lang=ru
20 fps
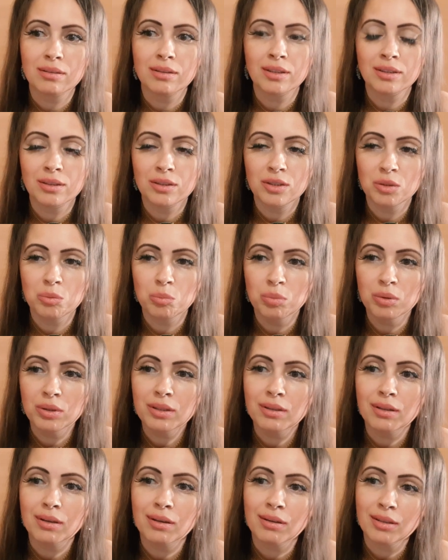Это не
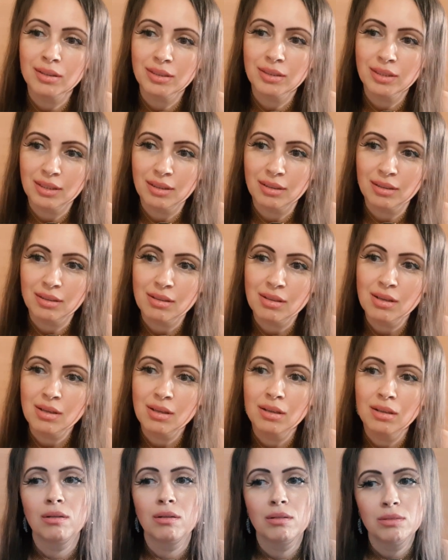бык, а коза».
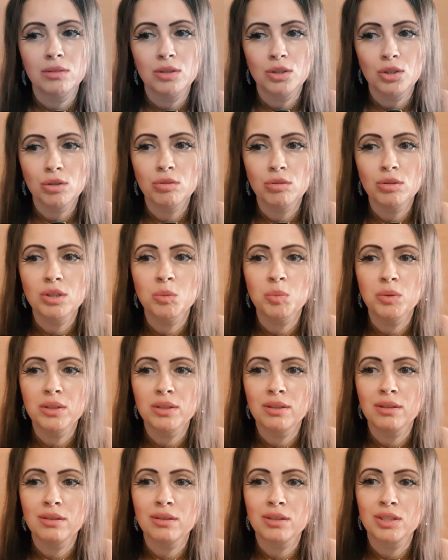«Ничего не
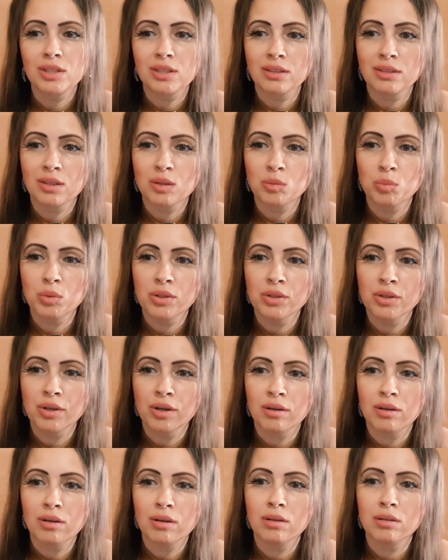поделаешь», — сказал
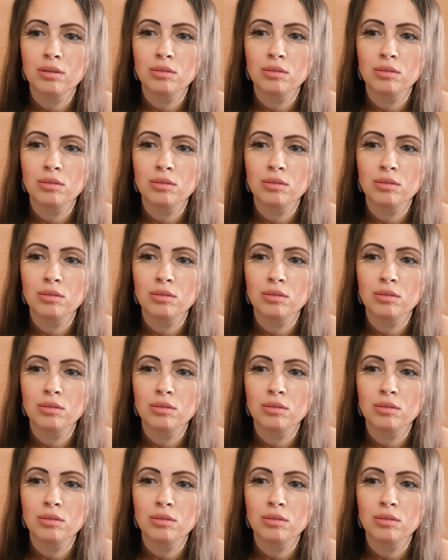бедняк.